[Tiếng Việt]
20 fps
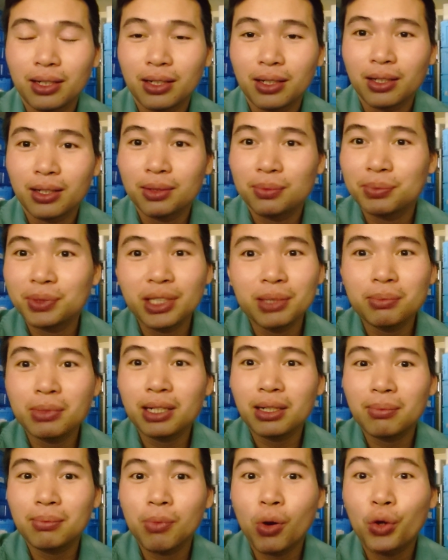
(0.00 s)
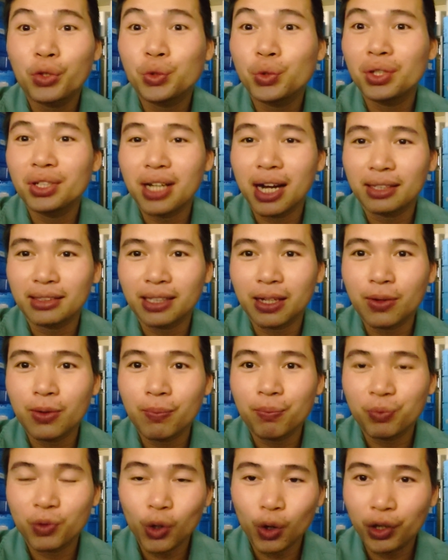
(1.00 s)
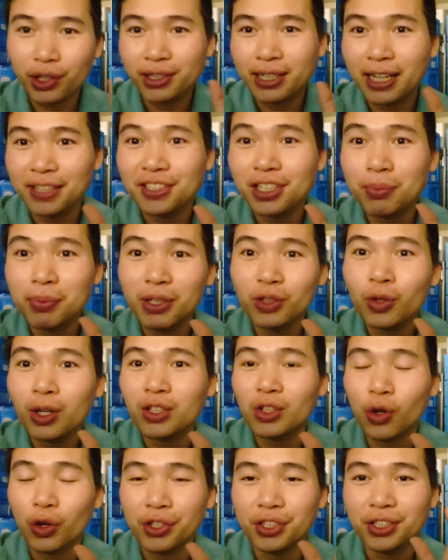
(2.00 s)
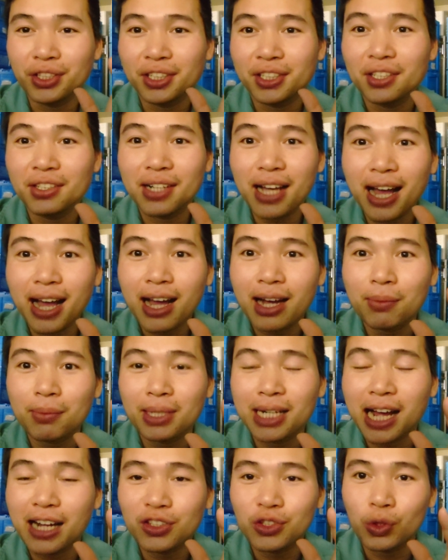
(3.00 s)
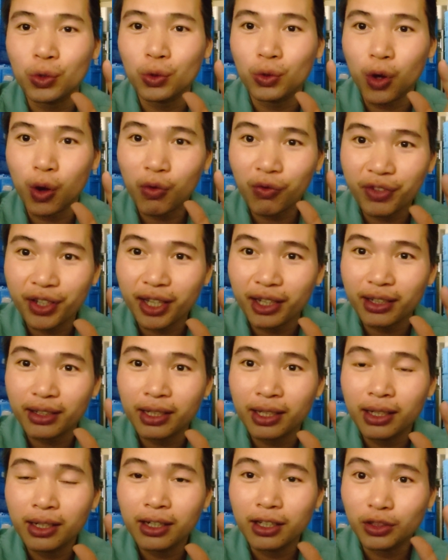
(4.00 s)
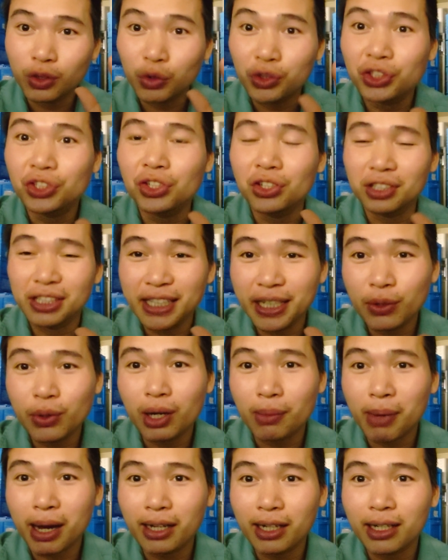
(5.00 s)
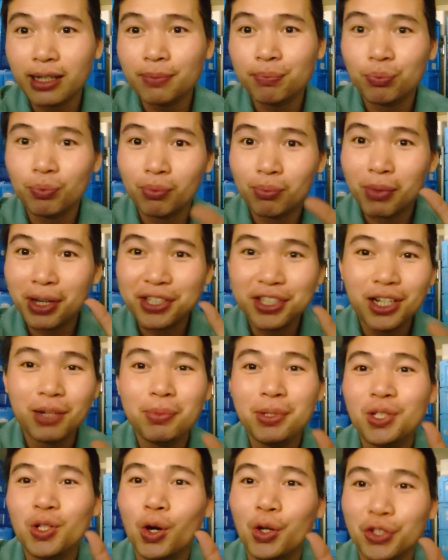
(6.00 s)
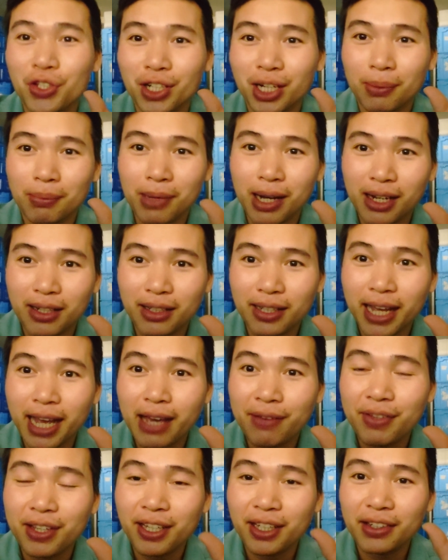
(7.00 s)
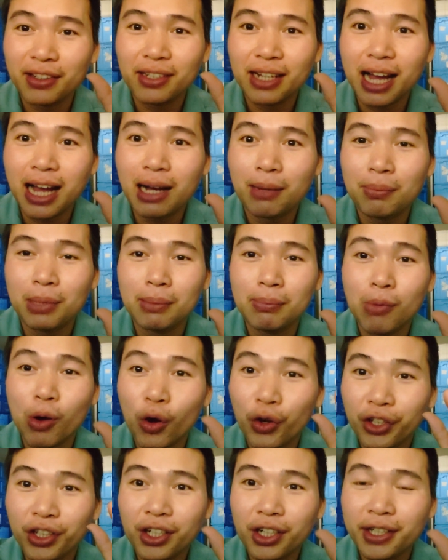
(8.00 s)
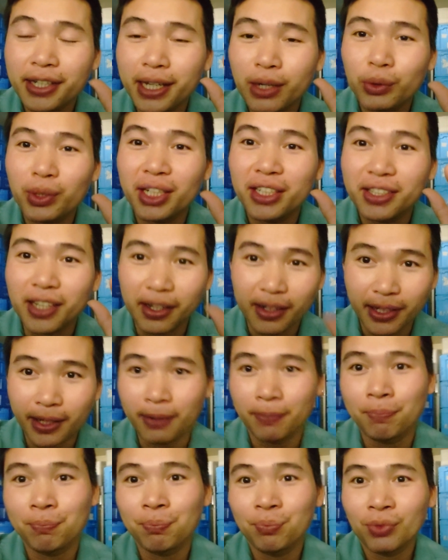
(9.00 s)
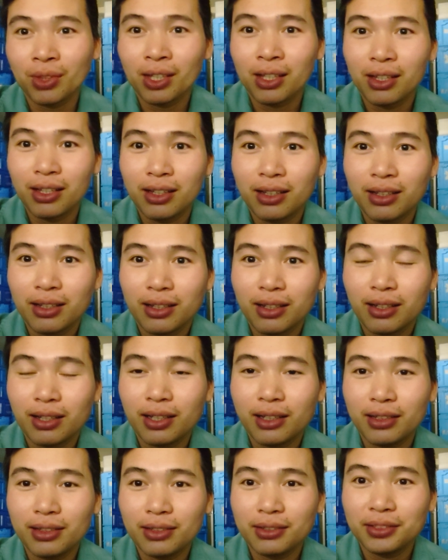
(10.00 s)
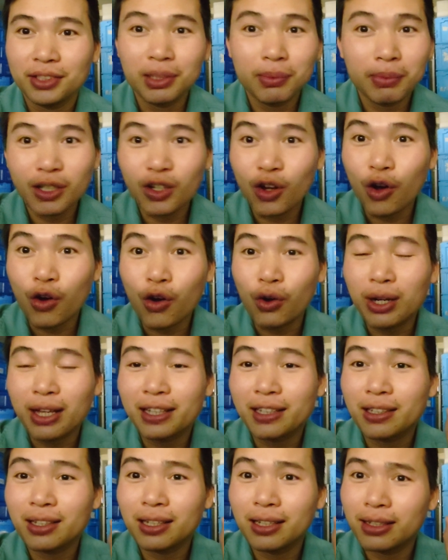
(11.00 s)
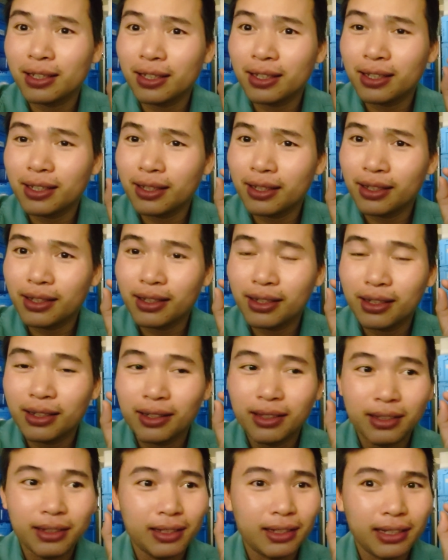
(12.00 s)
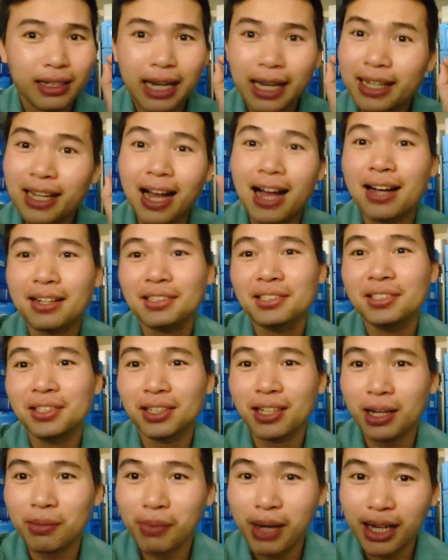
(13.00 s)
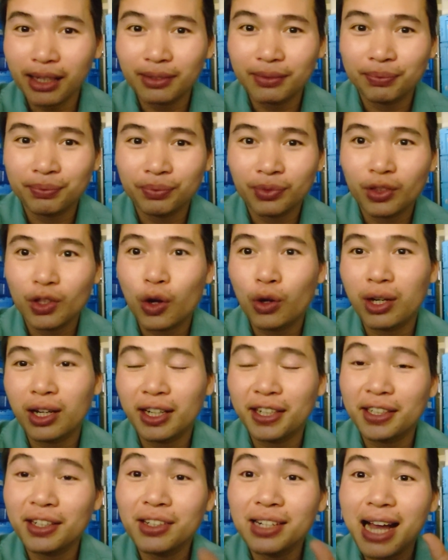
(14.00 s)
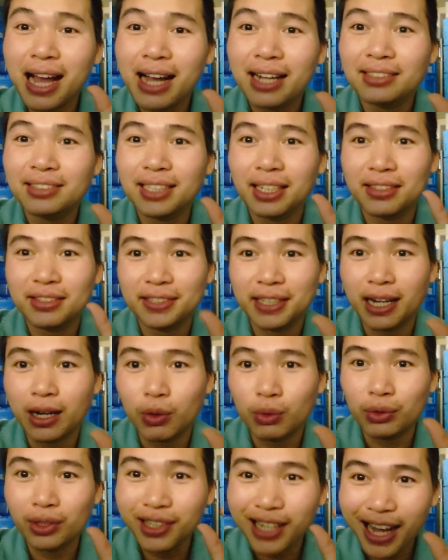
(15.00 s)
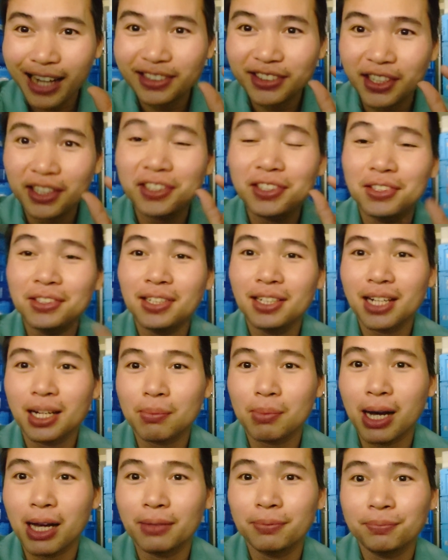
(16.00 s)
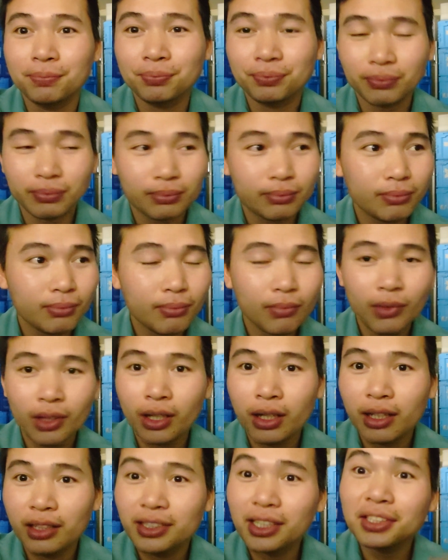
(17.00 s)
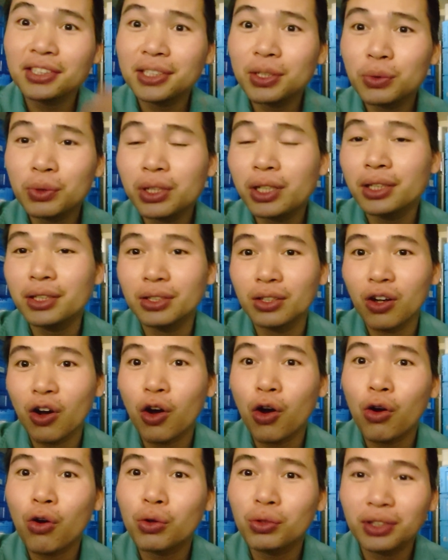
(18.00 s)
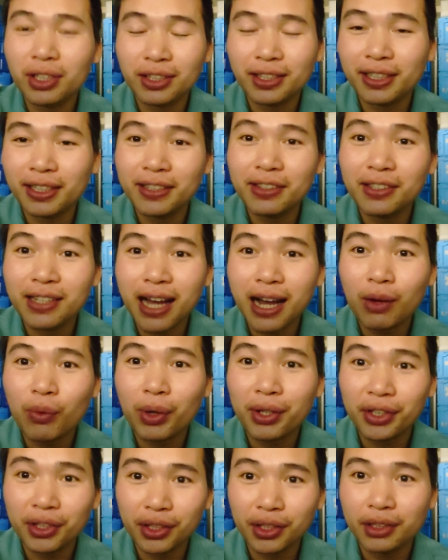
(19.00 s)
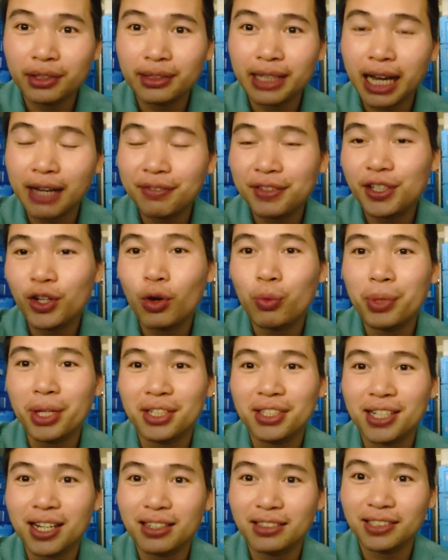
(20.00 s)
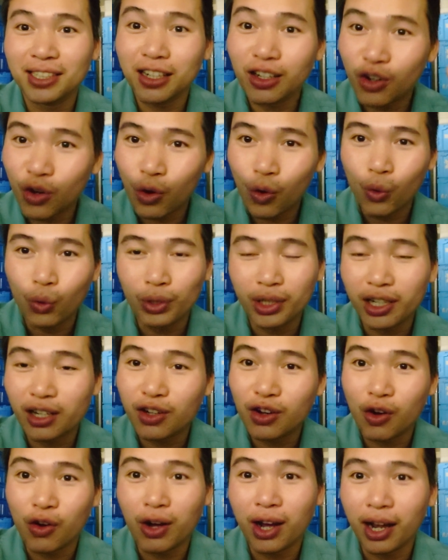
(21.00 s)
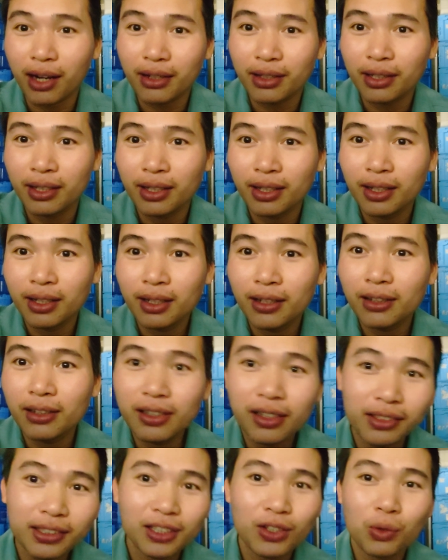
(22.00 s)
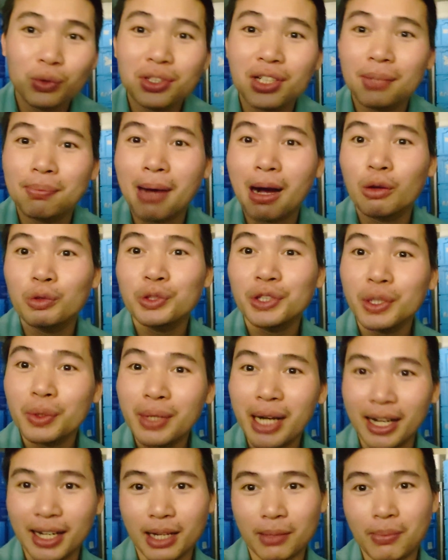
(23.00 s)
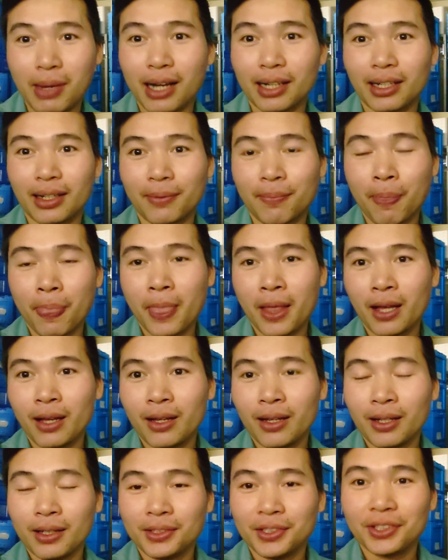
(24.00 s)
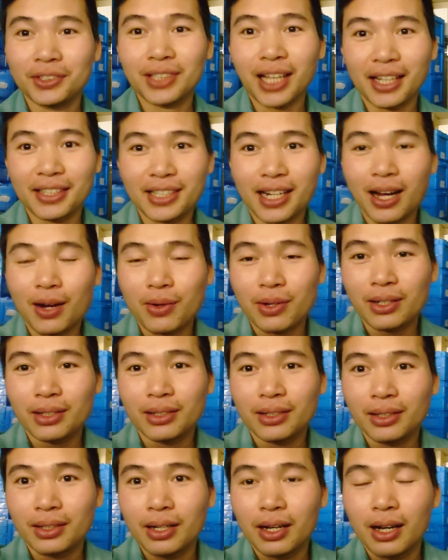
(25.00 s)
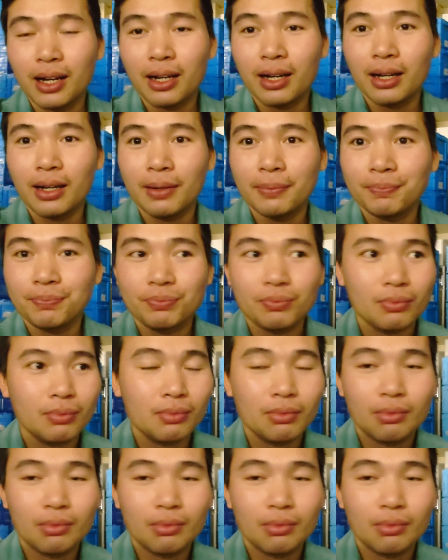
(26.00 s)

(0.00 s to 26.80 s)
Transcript: à, nhưng mà mọi chuyện khác nhau rồi nãy giờ mình toàn nói những cái đơn hàng mà đa số công việc ở trong xưởng nhiều các bạn ha bây giờ mình nói cho các bạn nghe về cái đơn hàng mà mọi người đều nên tránh này Đấy, nhưng mà nó lại lại, lại lại lại khác nữa các bạn đó là cái đơn hàng giàn giáo đơn hàng xây dựng đó các bạn rất nhiều người họ không thích đi đơn hàng ngoài trời tại vì họ biết rằng rất là khổ rất là khó khăn lương thì không được bao nhiêu cả các bạn ạ nhưng tại sao á, à,